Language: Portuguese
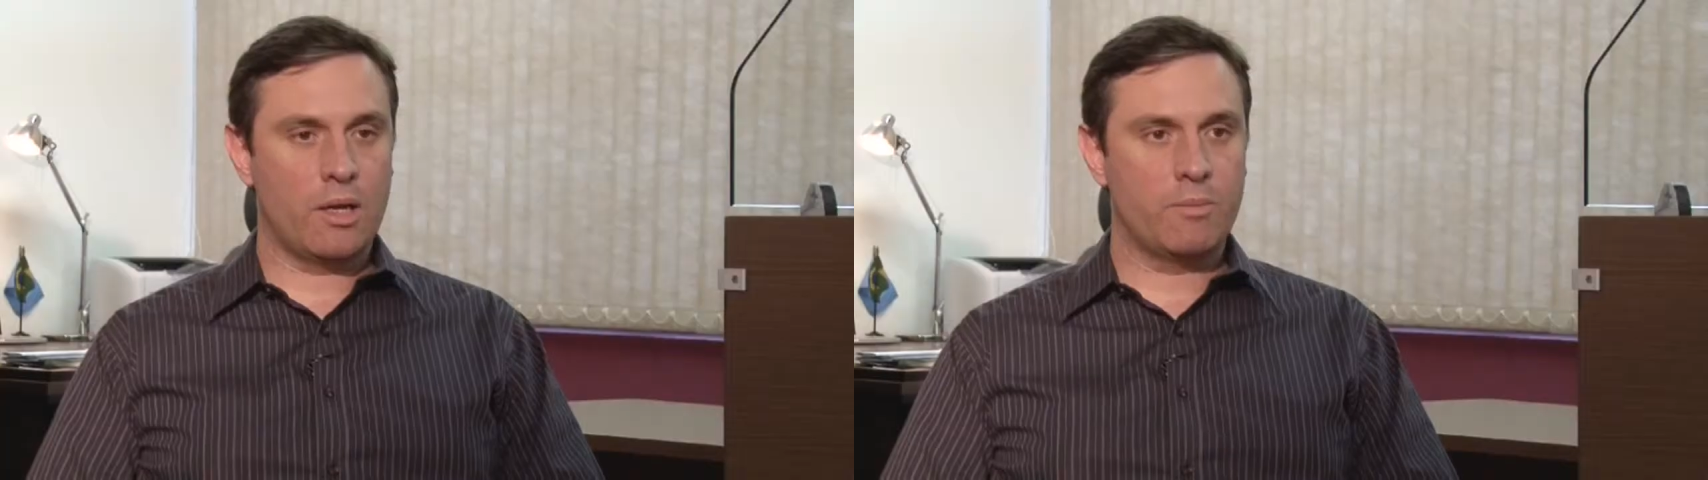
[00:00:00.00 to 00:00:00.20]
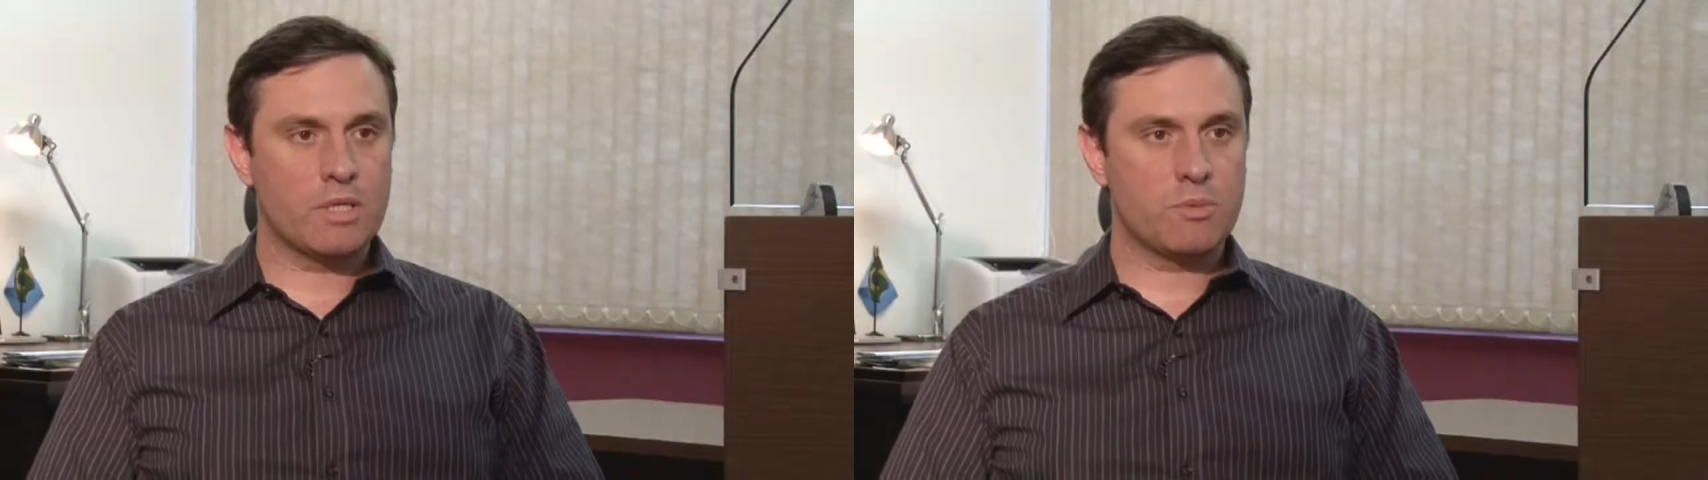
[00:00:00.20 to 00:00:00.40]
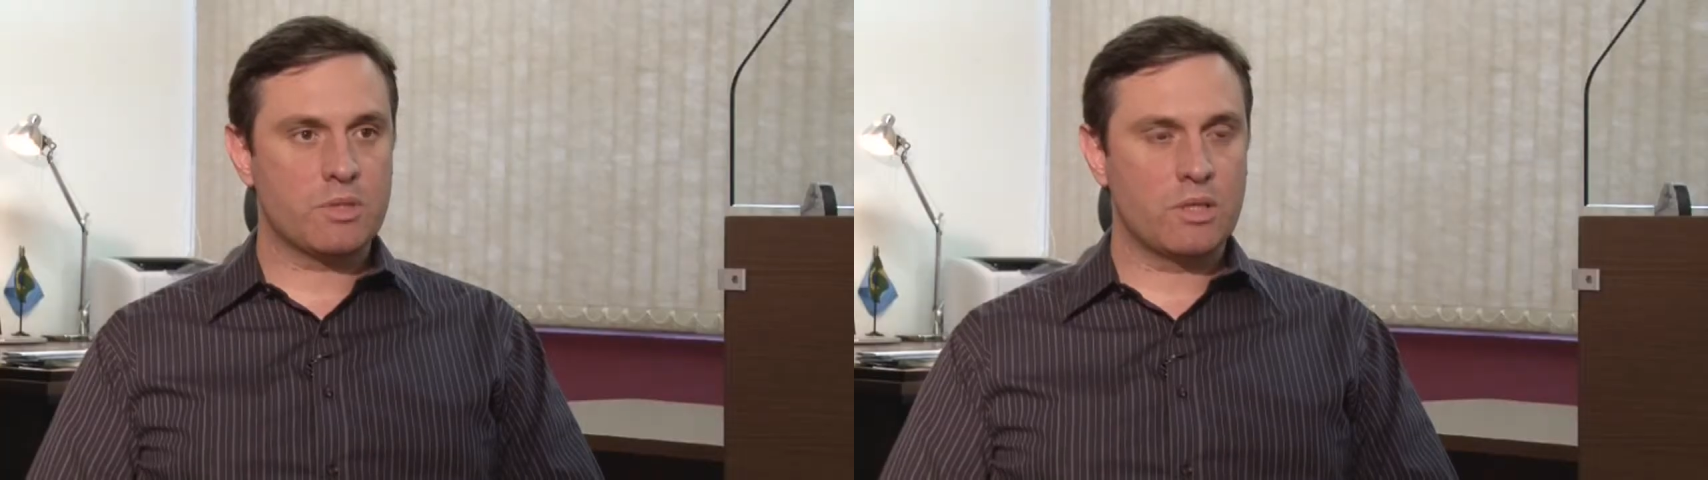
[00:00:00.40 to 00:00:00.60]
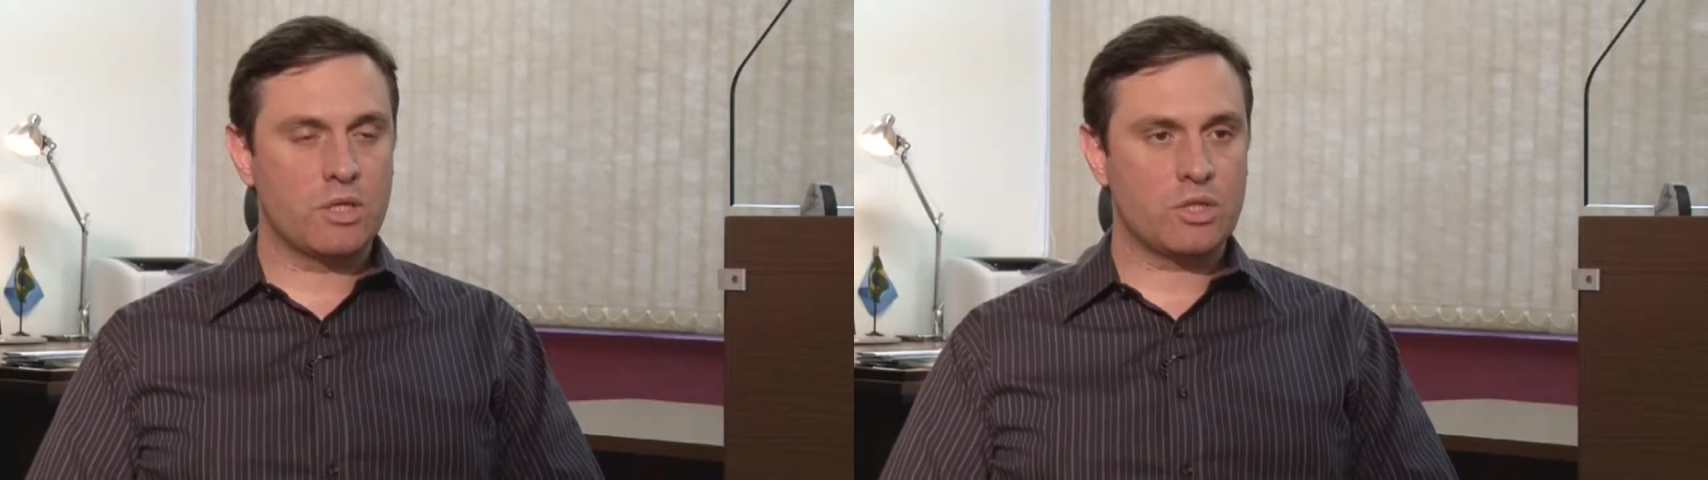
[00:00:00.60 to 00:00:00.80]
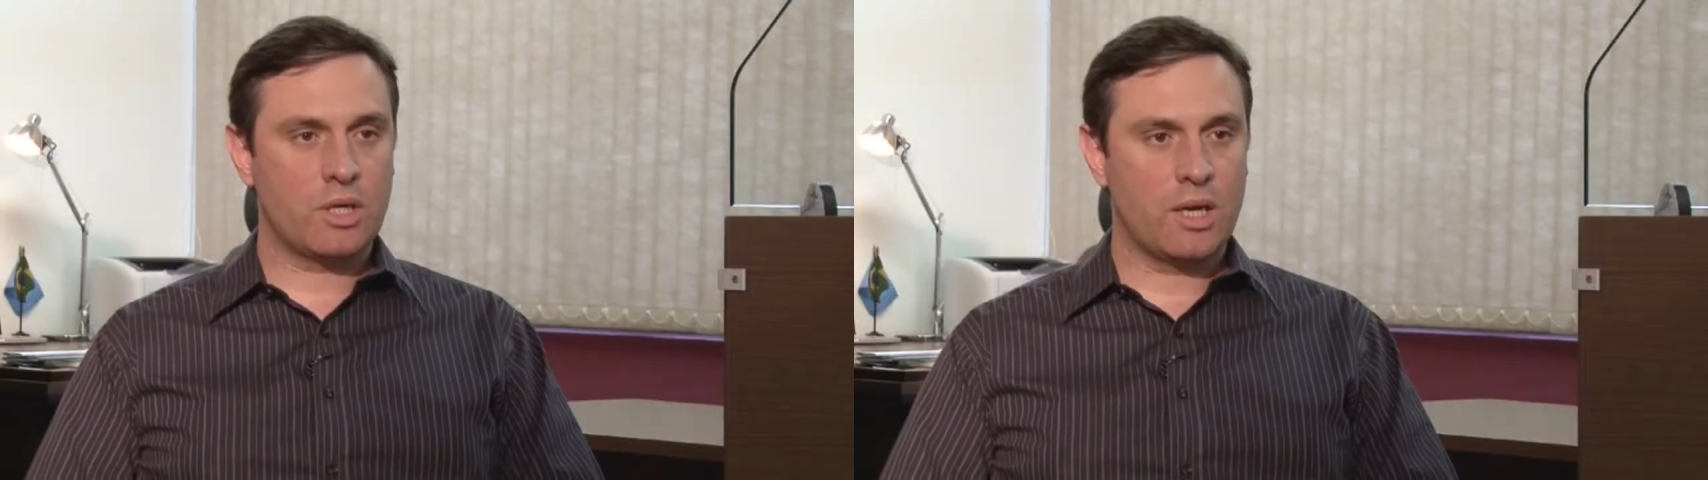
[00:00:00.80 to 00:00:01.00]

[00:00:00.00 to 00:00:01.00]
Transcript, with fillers: A empresa precisa deixar